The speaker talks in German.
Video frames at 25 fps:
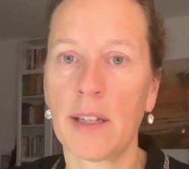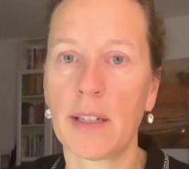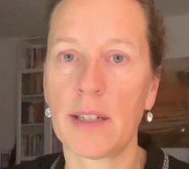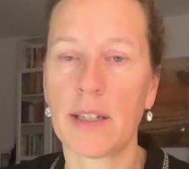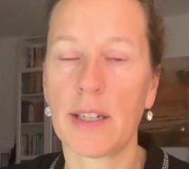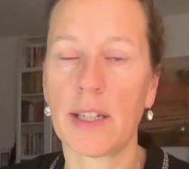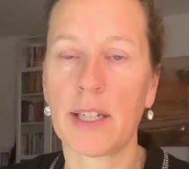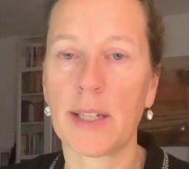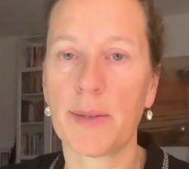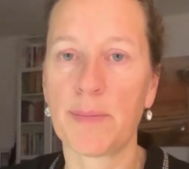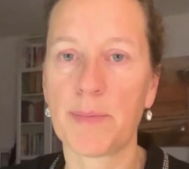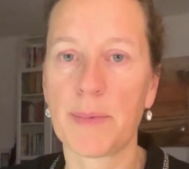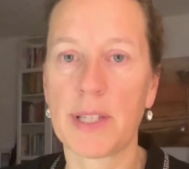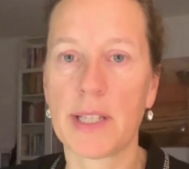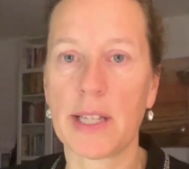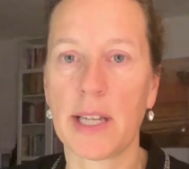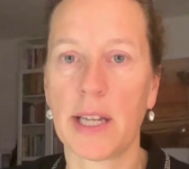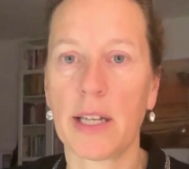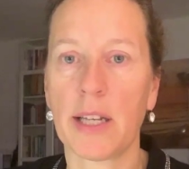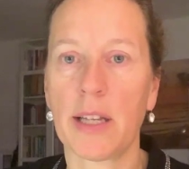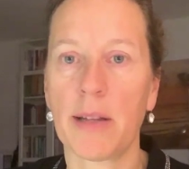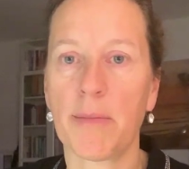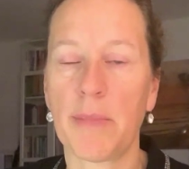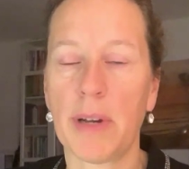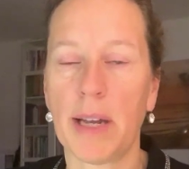Da gibt es
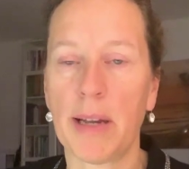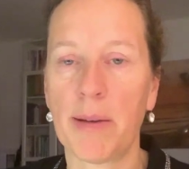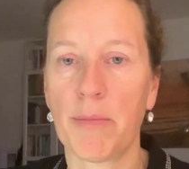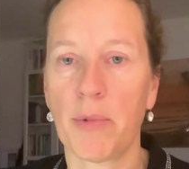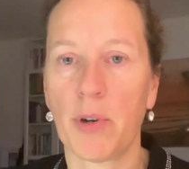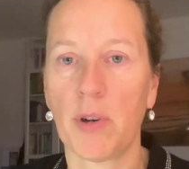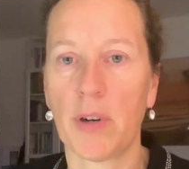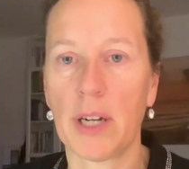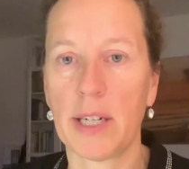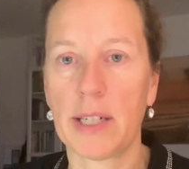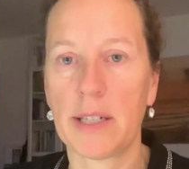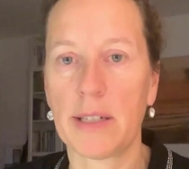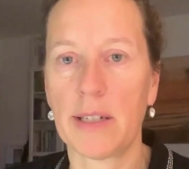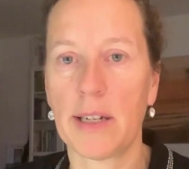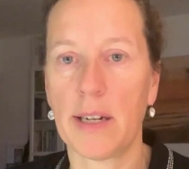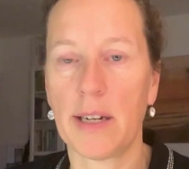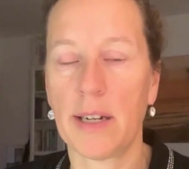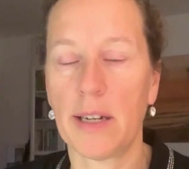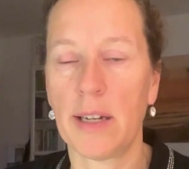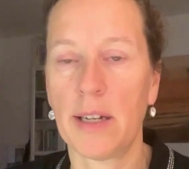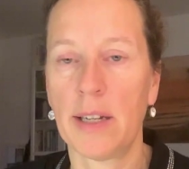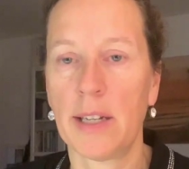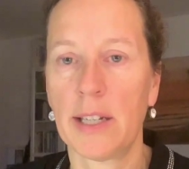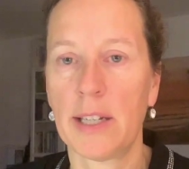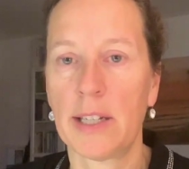dann in meinem
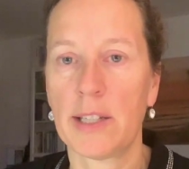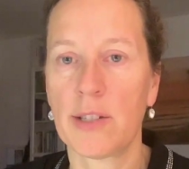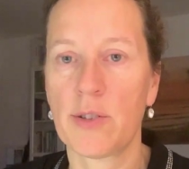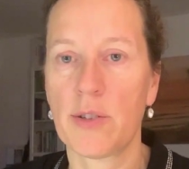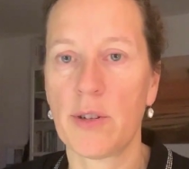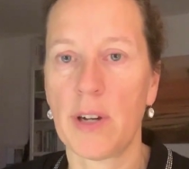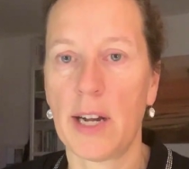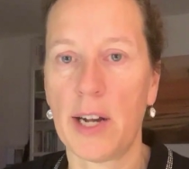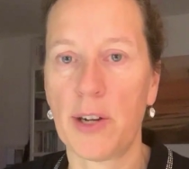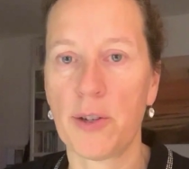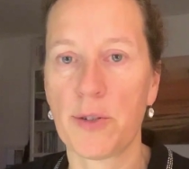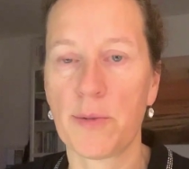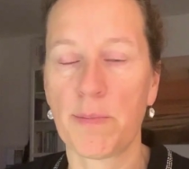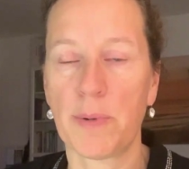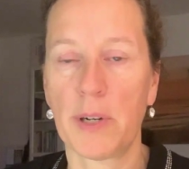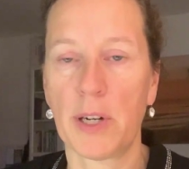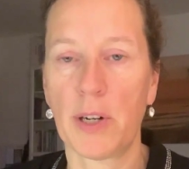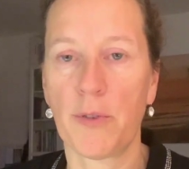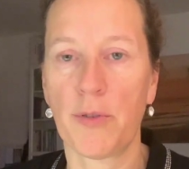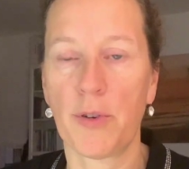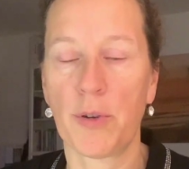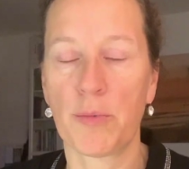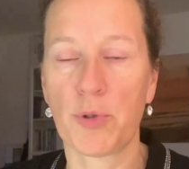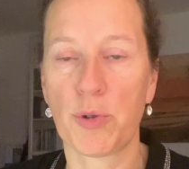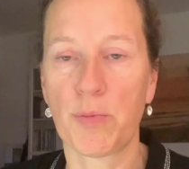Ordner zur
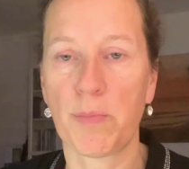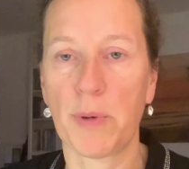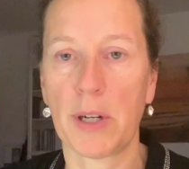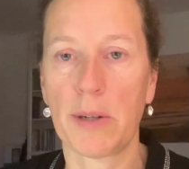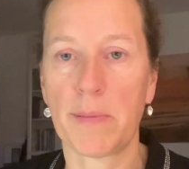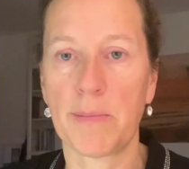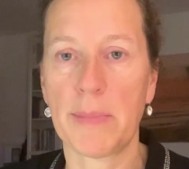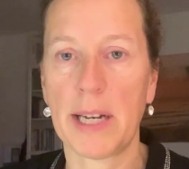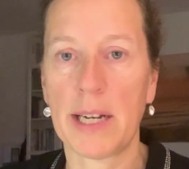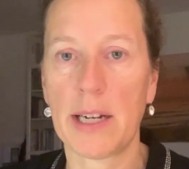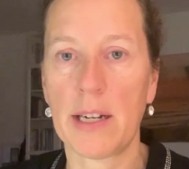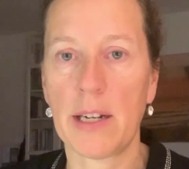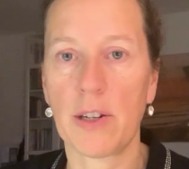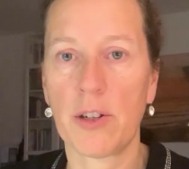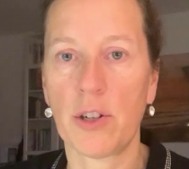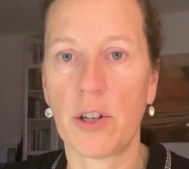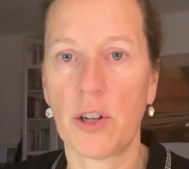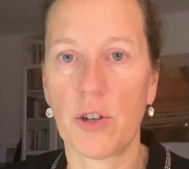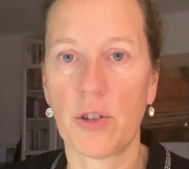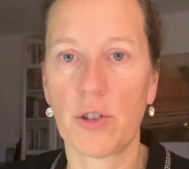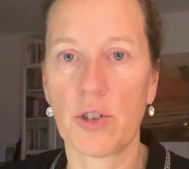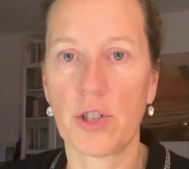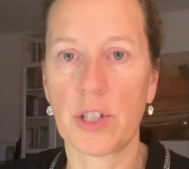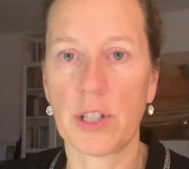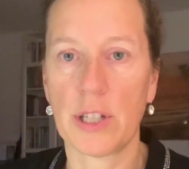Ausbildung vom Sport Mental
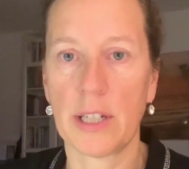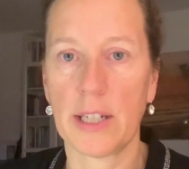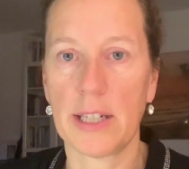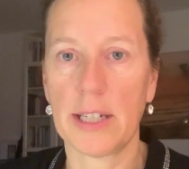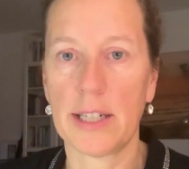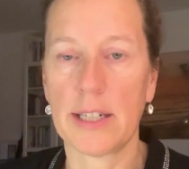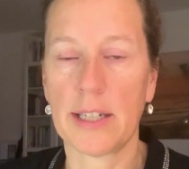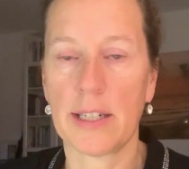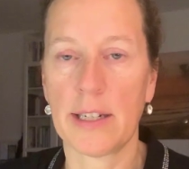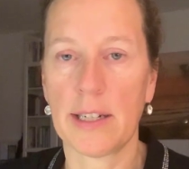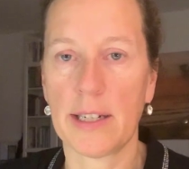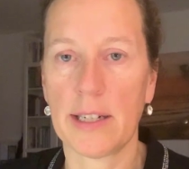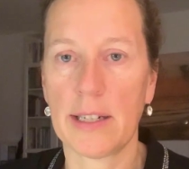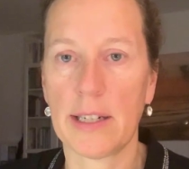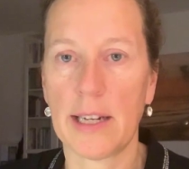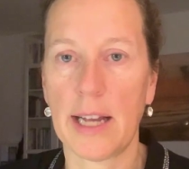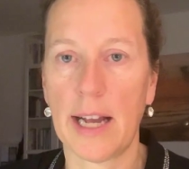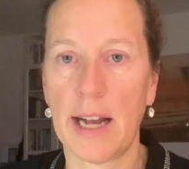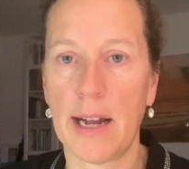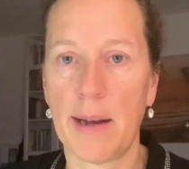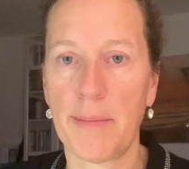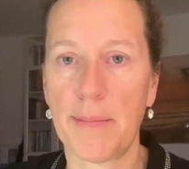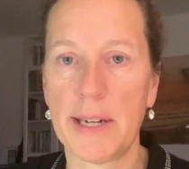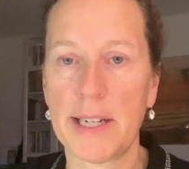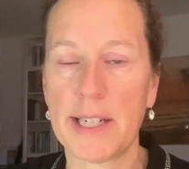Coach ein, ein
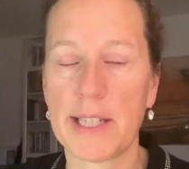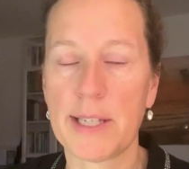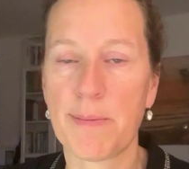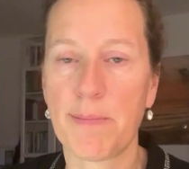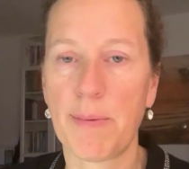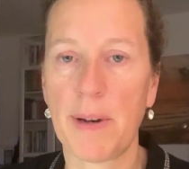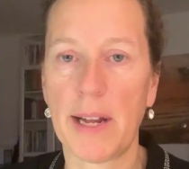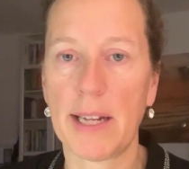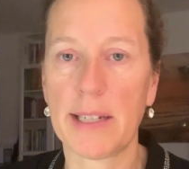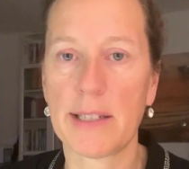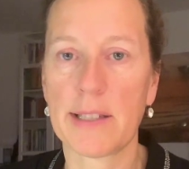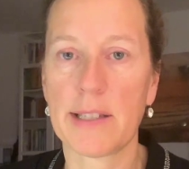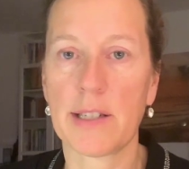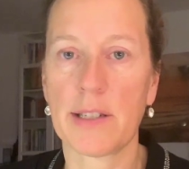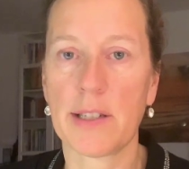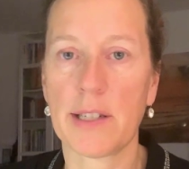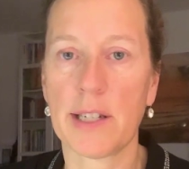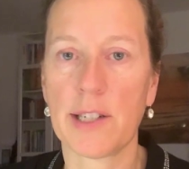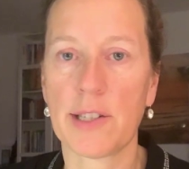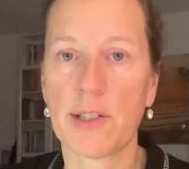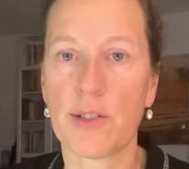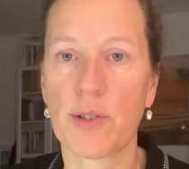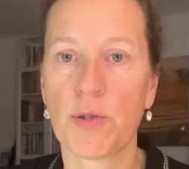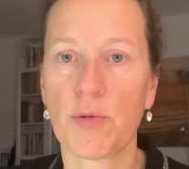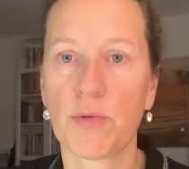Arbeitsblatt
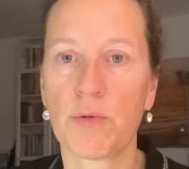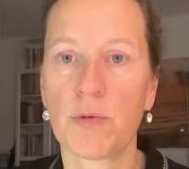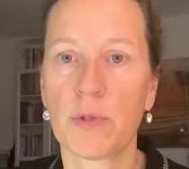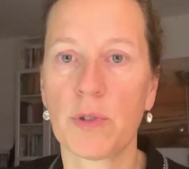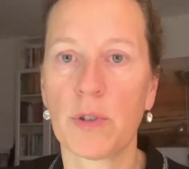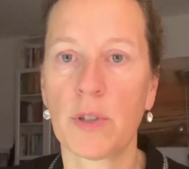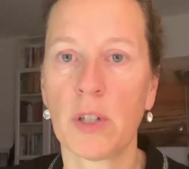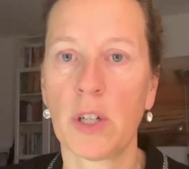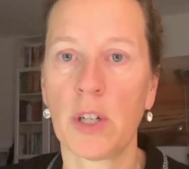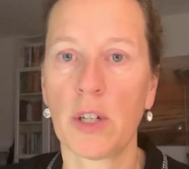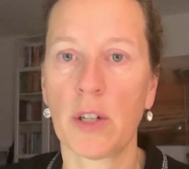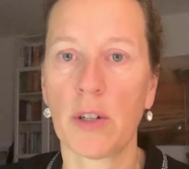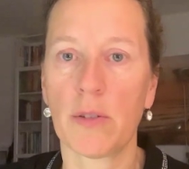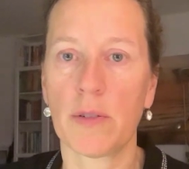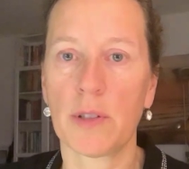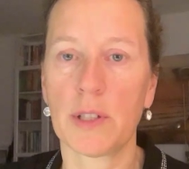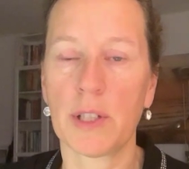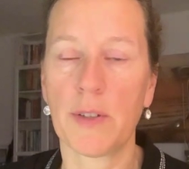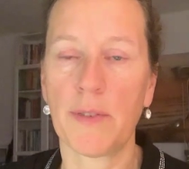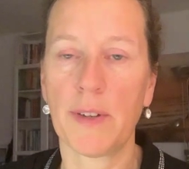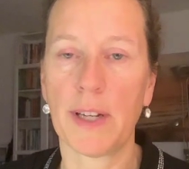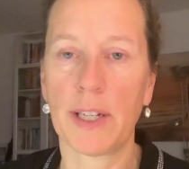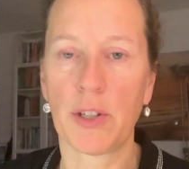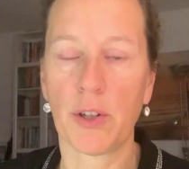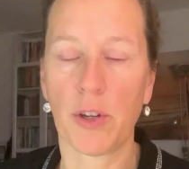dazu und
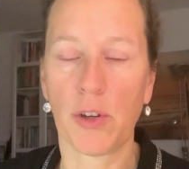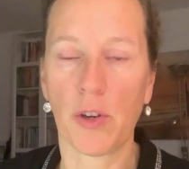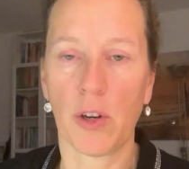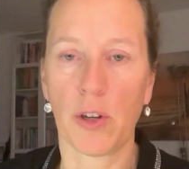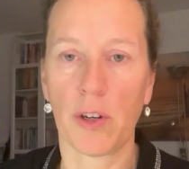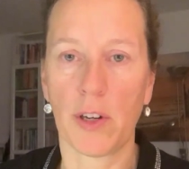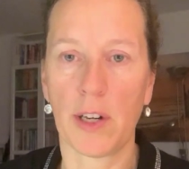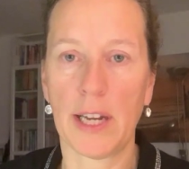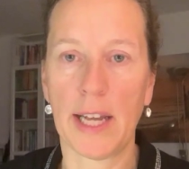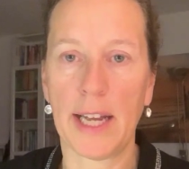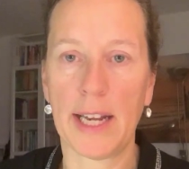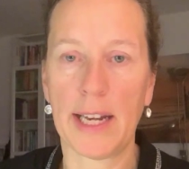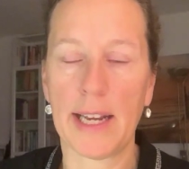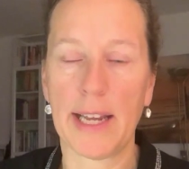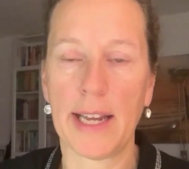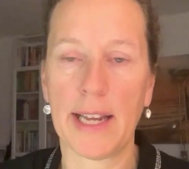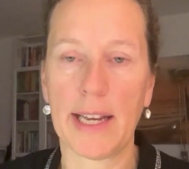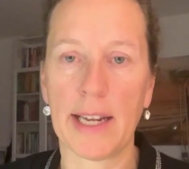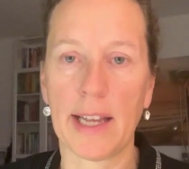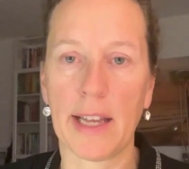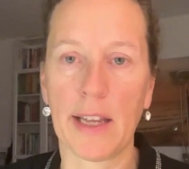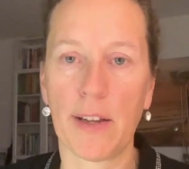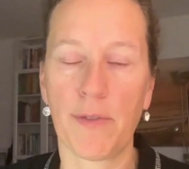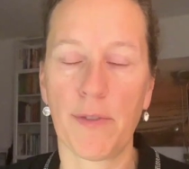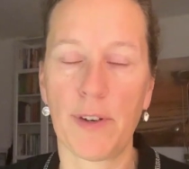ich werde euch online
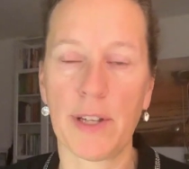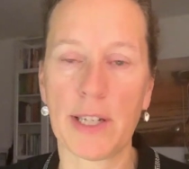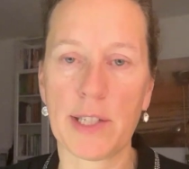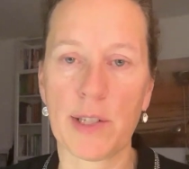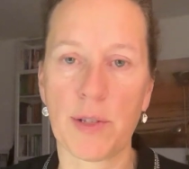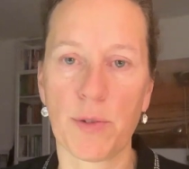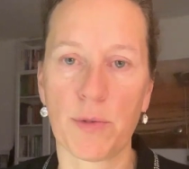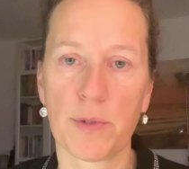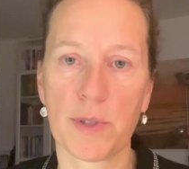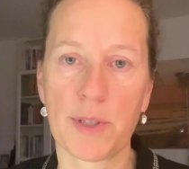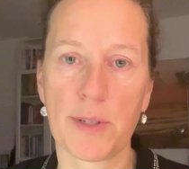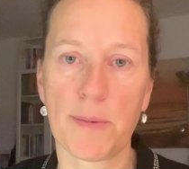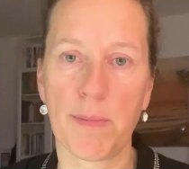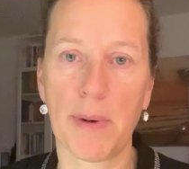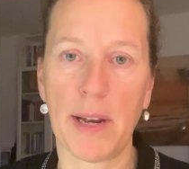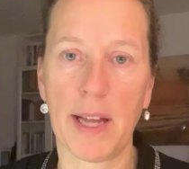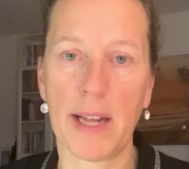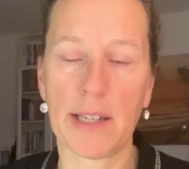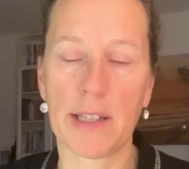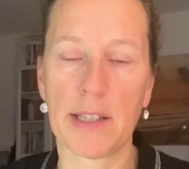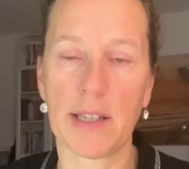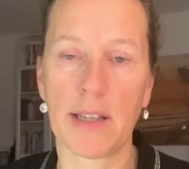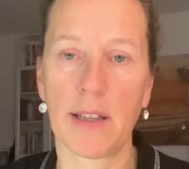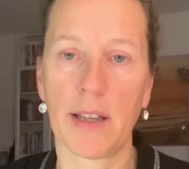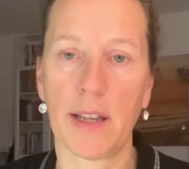ein
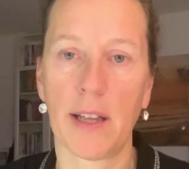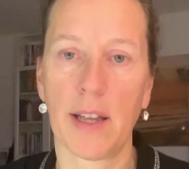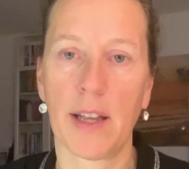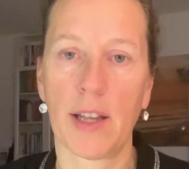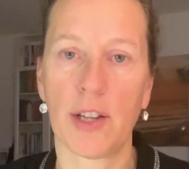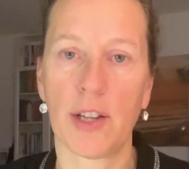Reflexionsblatt